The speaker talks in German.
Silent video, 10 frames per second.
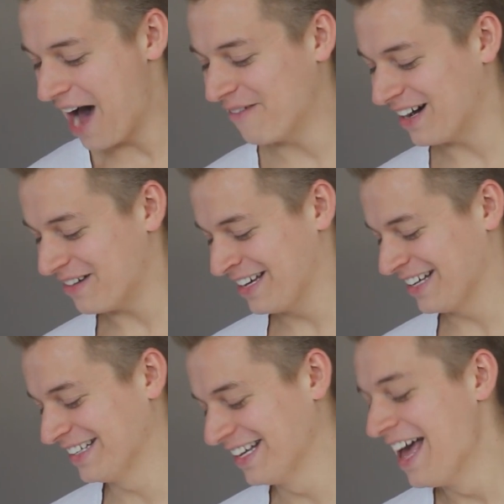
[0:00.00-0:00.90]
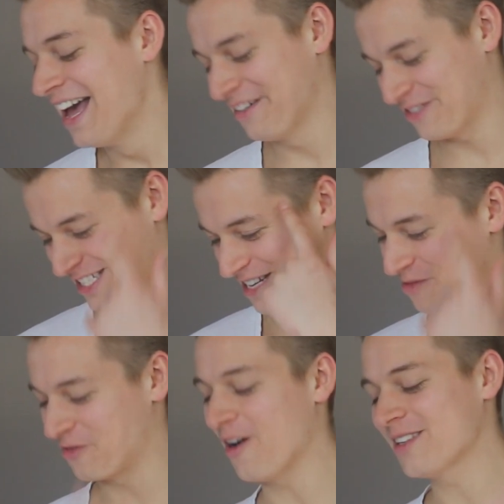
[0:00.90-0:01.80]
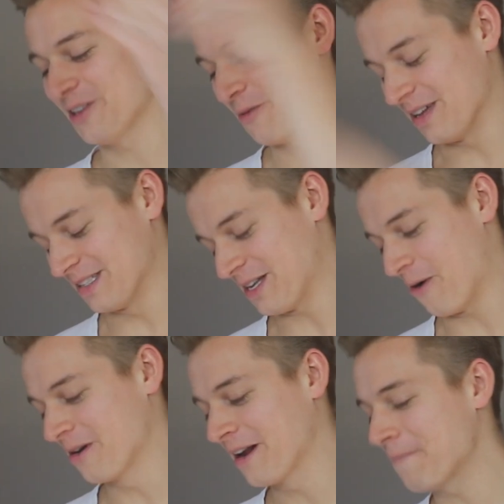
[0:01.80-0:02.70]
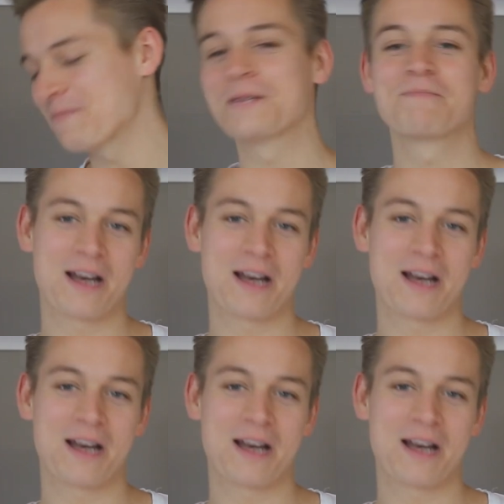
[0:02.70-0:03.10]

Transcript: Aber ich verstehe, bevor es die über den Zaun gibt,